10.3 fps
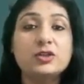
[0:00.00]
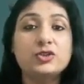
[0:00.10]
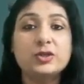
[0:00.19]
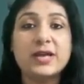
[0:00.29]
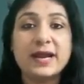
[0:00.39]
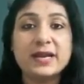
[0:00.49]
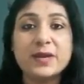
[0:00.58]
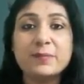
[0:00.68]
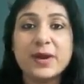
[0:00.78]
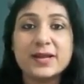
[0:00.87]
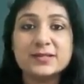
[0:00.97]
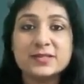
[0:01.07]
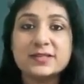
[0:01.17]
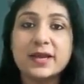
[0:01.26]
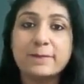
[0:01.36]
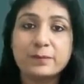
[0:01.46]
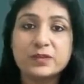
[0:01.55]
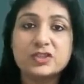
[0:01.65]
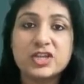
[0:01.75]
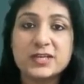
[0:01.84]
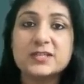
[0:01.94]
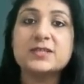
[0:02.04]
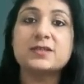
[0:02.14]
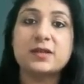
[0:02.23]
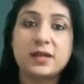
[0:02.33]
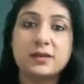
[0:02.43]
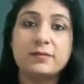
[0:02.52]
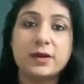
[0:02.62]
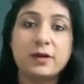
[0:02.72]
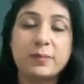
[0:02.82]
जो डायनेमिक प्राइसेस हैं चेंजेस इन